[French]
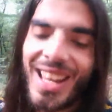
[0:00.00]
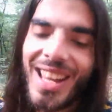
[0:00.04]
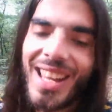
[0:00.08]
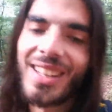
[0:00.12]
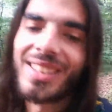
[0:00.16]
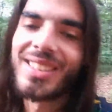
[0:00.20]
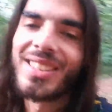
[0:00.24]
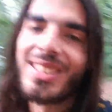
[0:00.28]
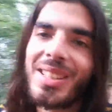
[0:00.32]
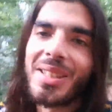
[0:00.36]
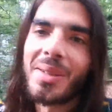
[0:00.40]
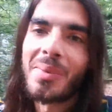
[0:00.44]

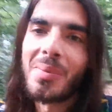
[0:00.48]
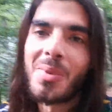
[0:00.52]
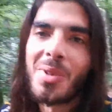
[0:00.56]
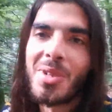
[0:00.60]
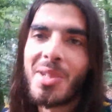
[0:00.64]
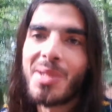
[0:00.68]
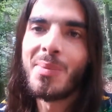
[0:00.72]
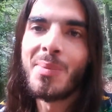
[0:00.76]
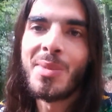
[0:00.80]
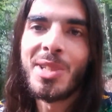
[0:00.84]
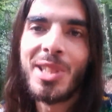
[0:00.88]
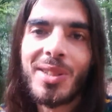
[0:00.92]
extrêmement
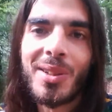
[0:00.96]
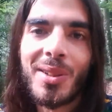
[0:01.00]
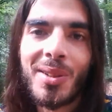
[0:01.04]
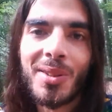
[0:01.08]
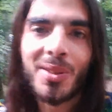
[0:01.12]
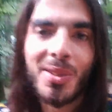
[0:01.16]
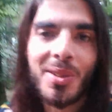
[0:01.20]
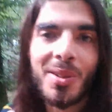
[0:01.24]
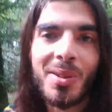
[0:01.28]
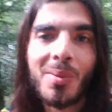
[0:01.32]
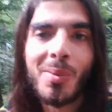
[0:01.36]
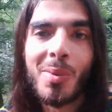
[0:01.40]
limitant
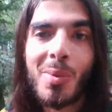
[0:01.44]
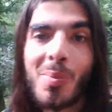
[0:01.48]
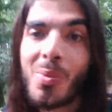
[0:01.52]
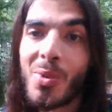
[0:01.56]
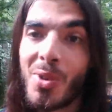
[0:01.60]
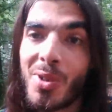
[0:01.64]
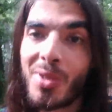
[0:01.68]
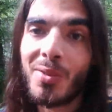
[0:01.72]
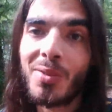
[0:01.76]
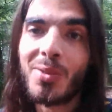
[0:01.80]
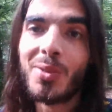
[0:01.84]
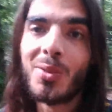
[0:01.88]
de mon
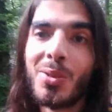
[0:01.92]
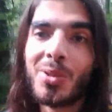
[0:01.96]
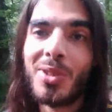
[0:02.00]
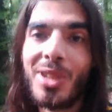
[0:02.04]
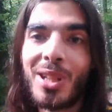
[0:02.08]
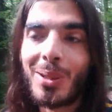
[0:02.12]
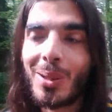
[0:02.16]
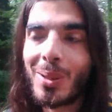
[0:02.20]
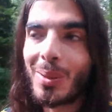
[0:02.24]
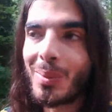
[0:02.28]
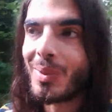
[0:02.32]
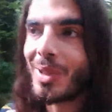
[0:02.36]
point de vue
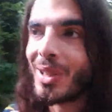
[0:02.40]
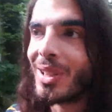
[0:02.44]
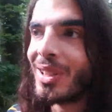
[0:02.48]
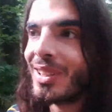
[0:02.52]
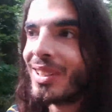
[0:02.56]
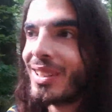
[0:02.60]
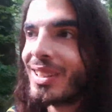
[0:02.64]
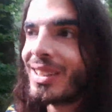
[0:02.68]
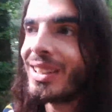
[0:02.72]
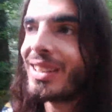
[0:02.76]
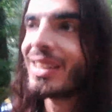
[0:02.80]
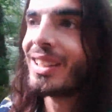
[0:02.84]
d'être humain,
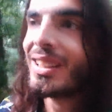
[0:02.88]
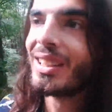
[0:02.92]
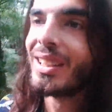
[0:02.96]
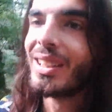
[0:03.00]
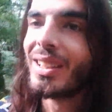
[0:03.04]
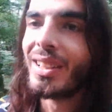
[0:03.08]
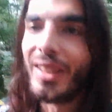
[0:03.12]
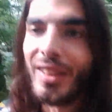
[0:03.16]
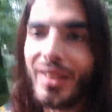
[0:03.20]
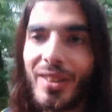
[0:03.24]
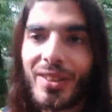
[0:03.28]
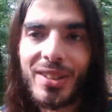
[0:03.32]

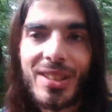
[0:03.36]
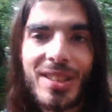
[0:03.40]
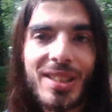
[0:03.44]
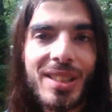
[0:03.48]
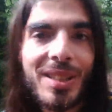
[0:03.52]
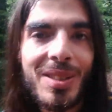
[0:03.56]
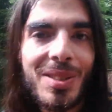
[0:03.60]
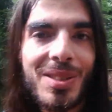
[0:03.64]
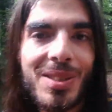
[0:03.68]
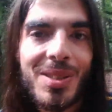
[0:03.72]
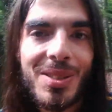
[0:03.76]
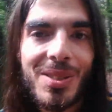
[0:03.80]
de
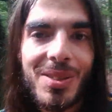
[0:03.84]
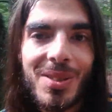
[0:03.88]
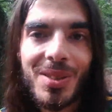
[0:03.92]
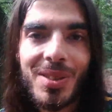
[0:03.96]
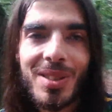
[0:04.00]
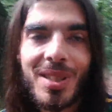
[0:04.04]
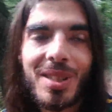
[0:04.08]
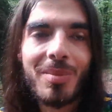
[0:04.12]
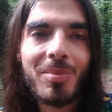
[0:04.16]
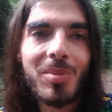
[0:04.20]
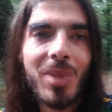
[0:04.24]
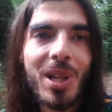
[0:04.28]
singe sur
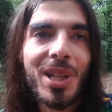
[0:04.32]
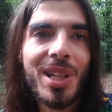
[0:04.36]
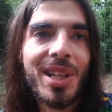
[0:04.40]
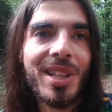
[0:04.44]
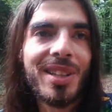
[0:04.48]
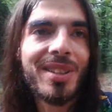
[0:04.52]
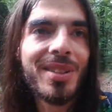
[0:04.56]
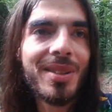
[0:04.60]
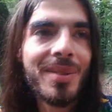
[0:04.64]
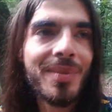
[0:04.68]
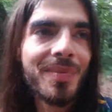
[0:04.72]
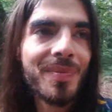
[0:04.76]
cette
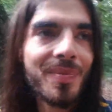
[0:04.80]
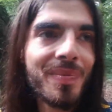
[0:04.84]
planète.